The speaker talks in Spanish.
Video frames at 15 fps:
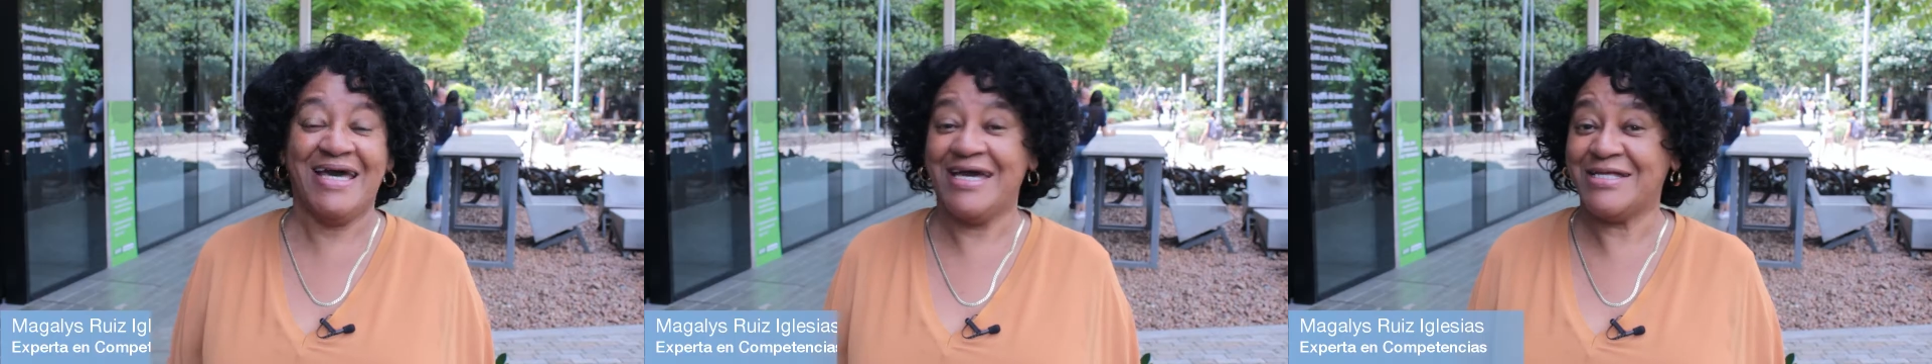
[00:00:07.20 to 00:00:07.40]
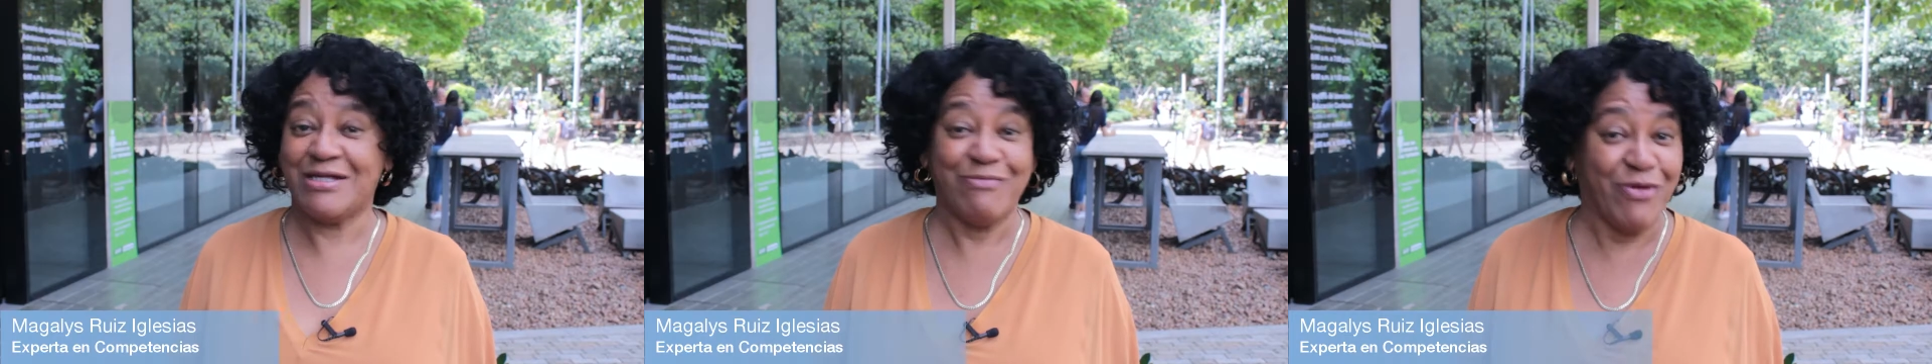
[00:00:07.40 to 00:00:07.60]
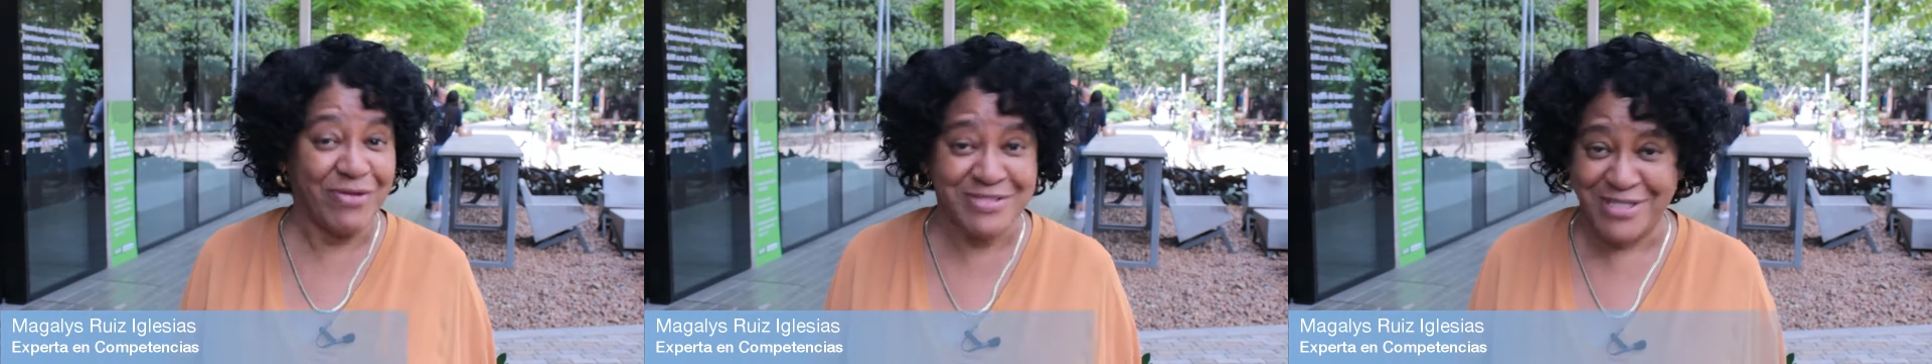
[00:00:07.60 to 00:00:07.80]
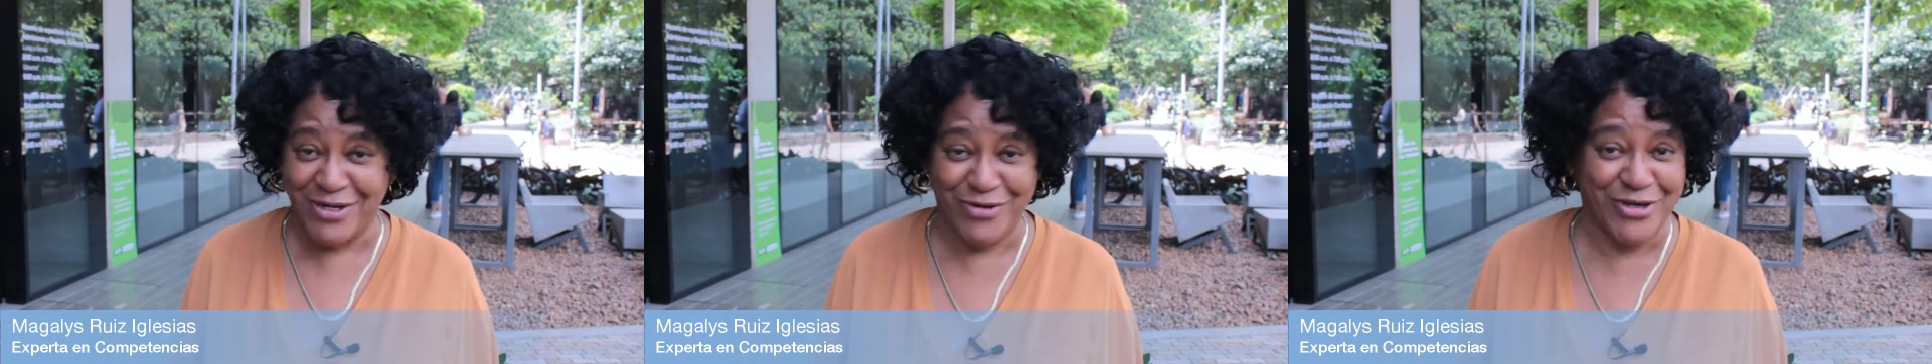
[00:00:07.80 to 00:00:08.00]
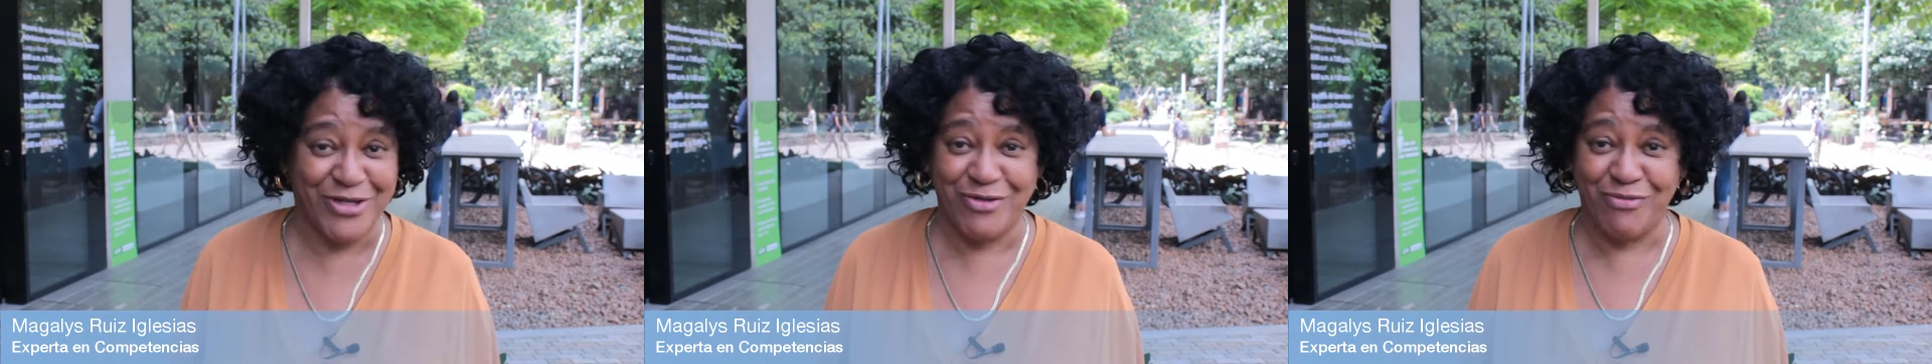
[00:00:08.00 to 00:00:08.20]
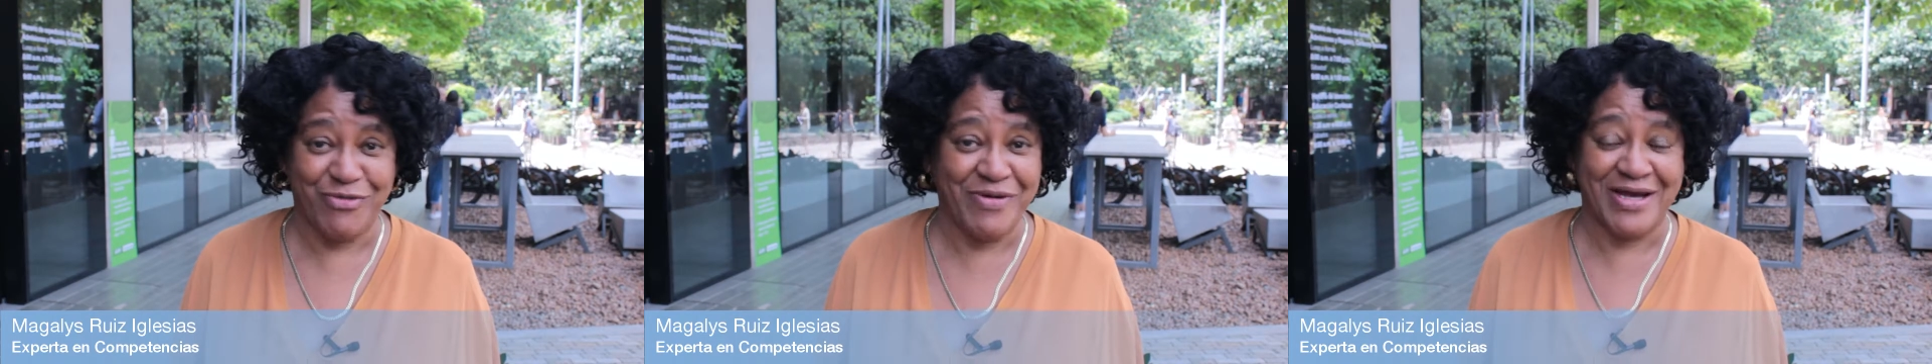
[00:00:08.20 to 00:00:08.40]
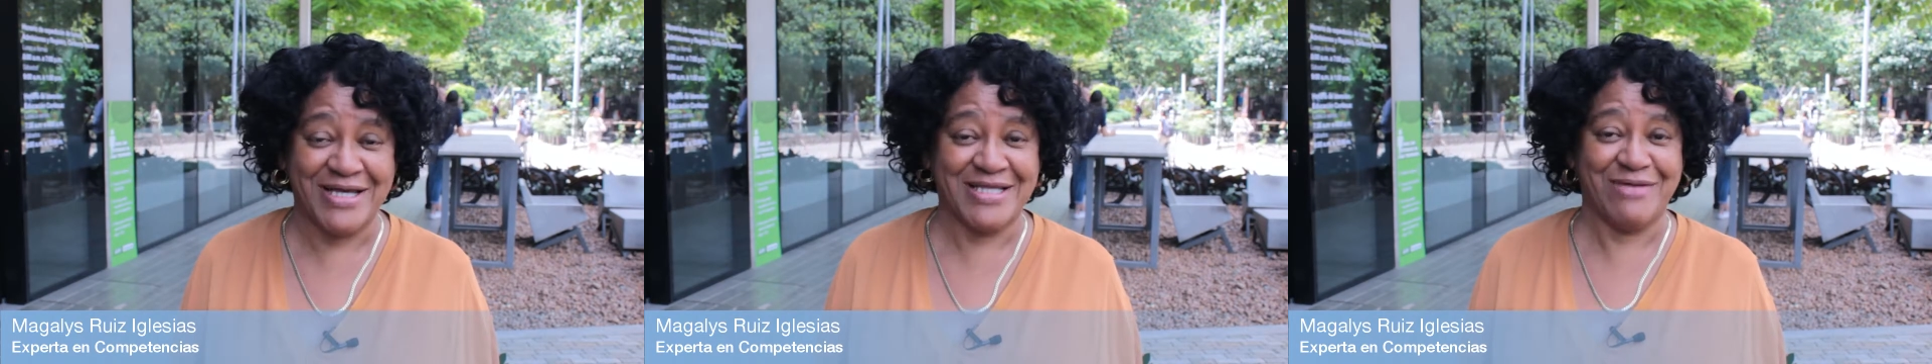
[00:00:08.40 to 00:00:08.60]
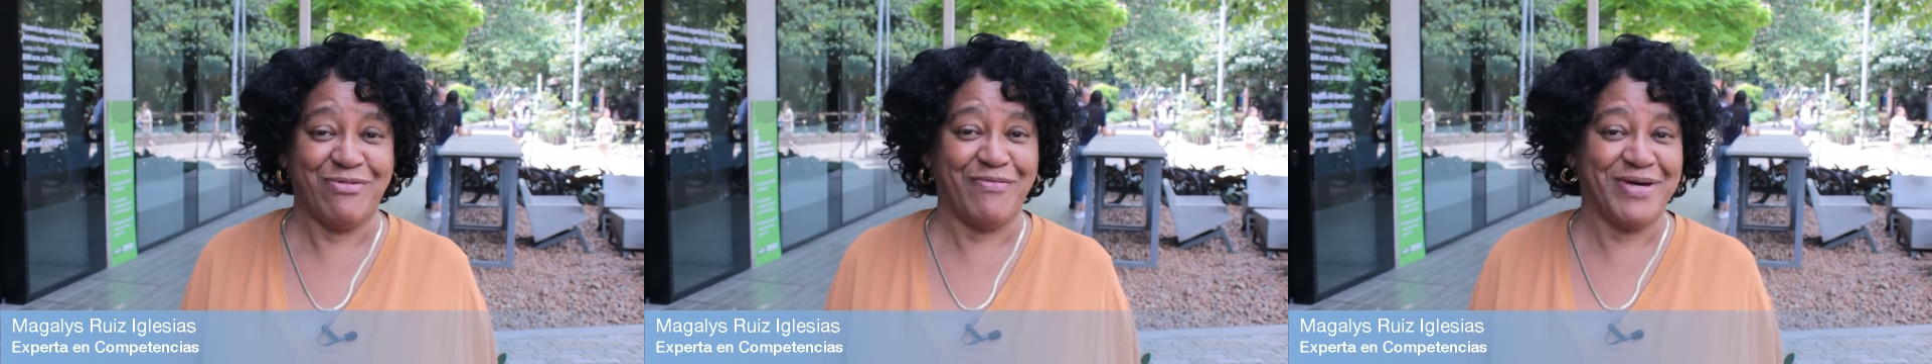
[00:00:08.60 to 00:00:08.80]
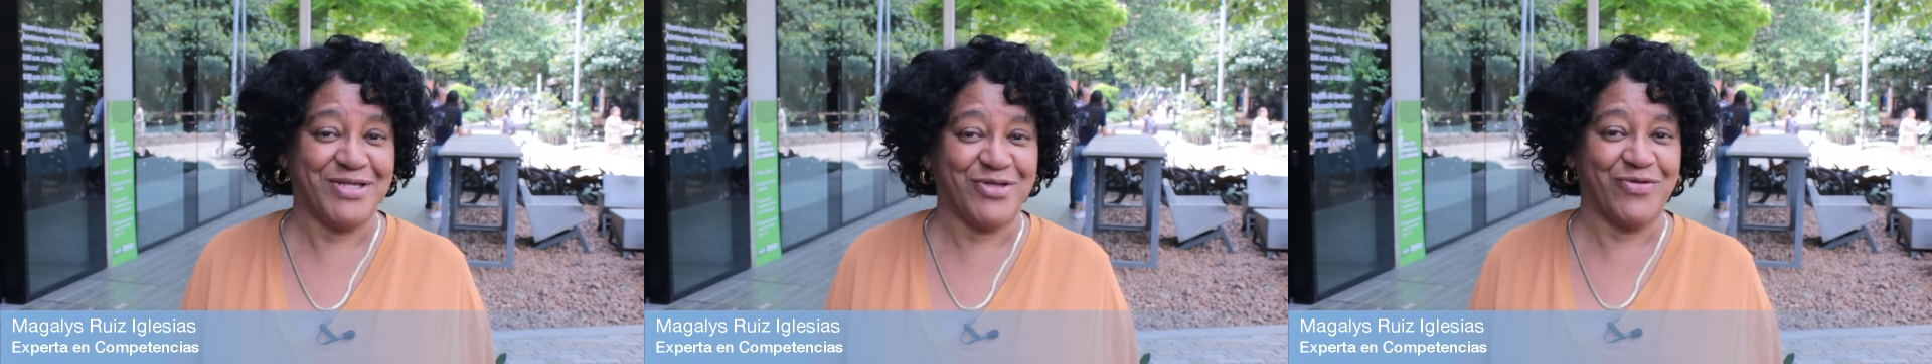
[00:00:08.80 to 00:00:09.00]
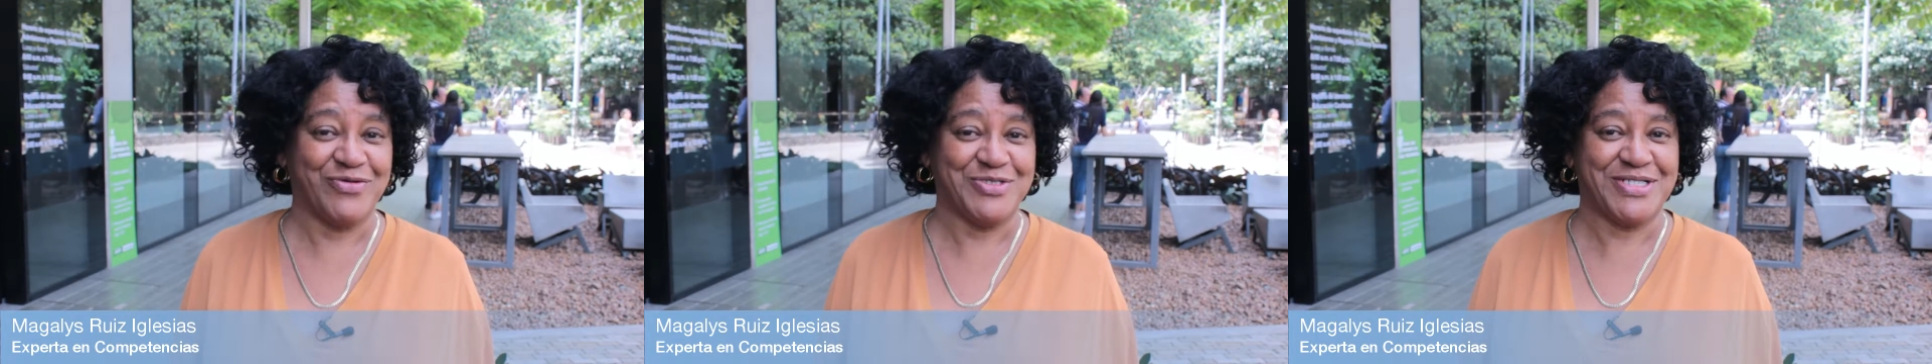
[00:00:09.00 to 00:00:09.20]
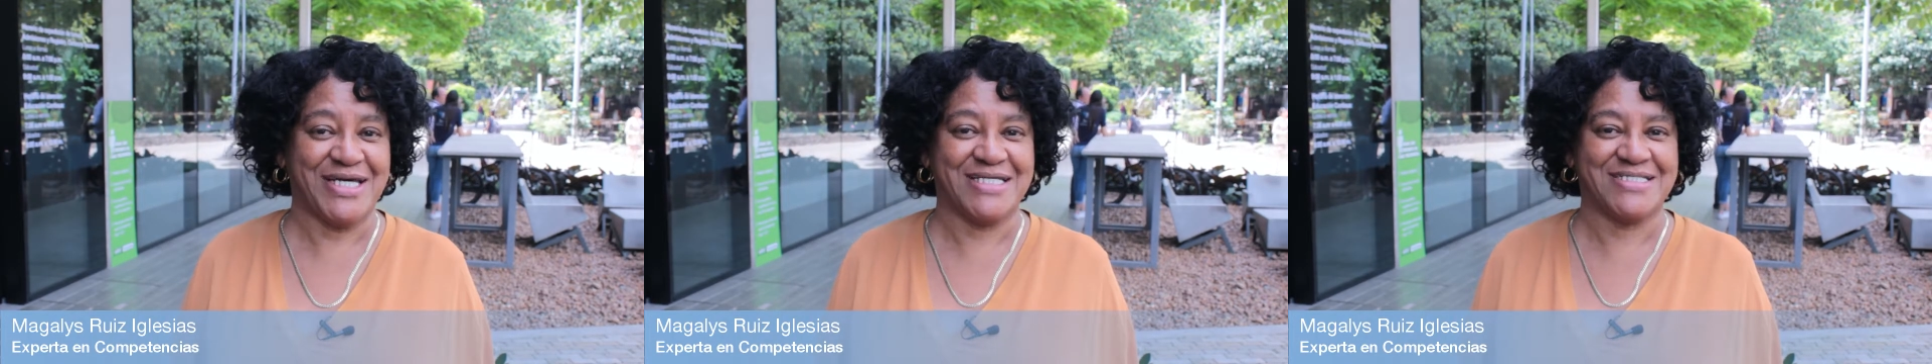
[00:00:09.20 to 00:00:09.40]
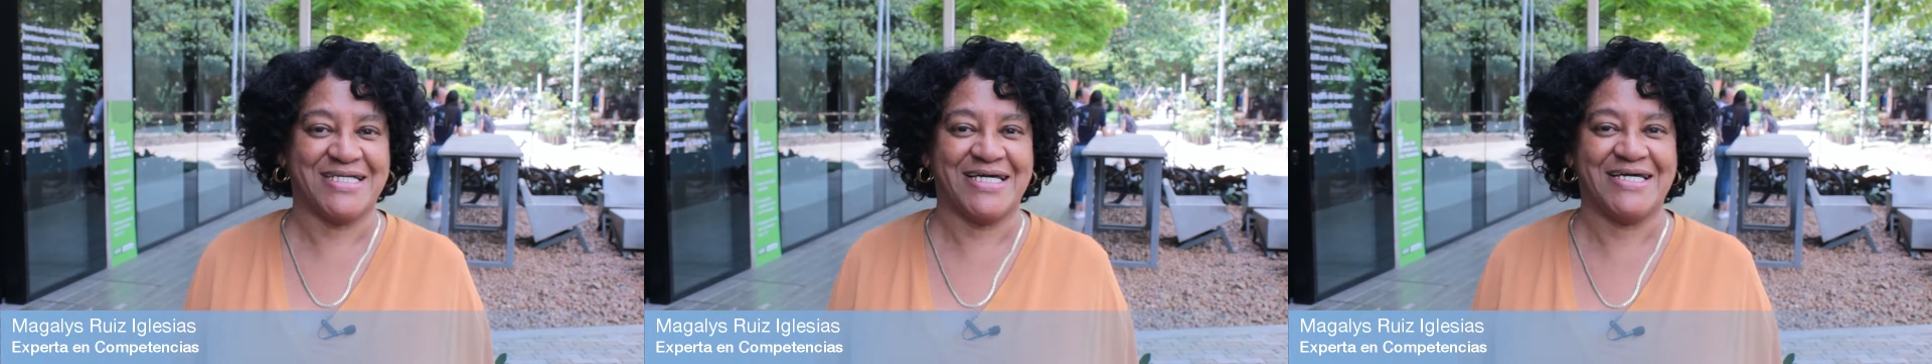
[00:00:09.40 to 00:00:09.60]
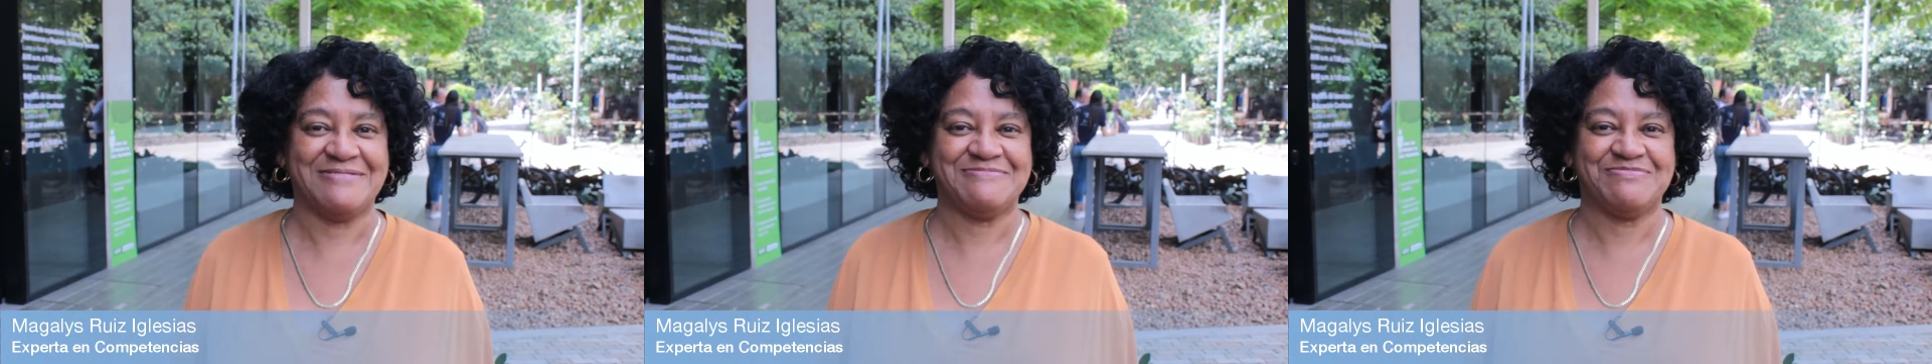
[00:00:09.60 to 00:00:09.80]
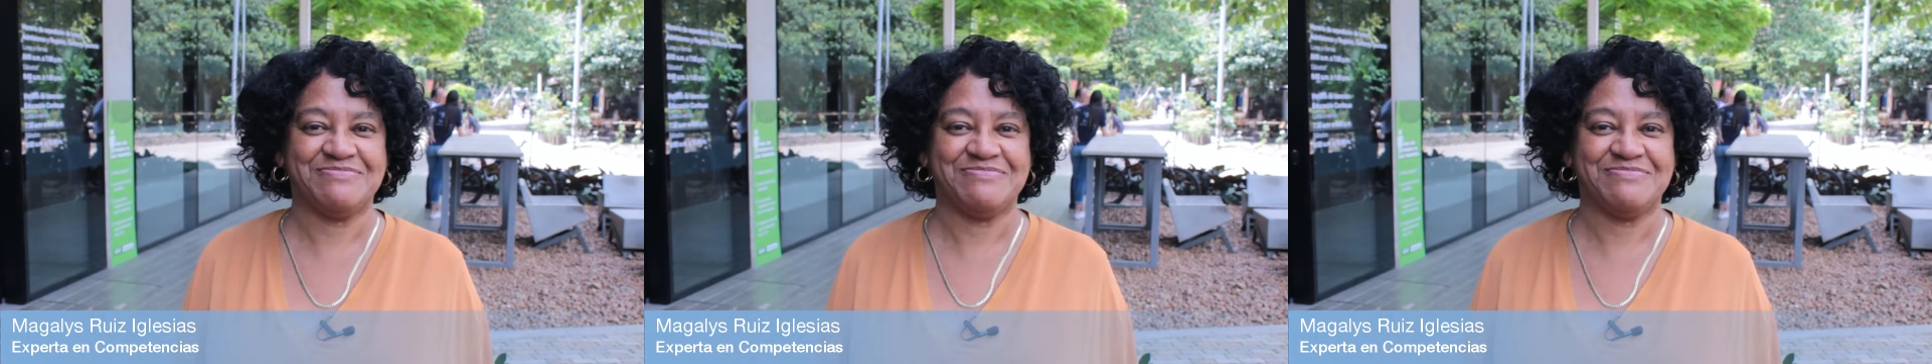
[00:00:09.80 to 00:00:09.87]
Estamos desarrollando muy bien este momento docente.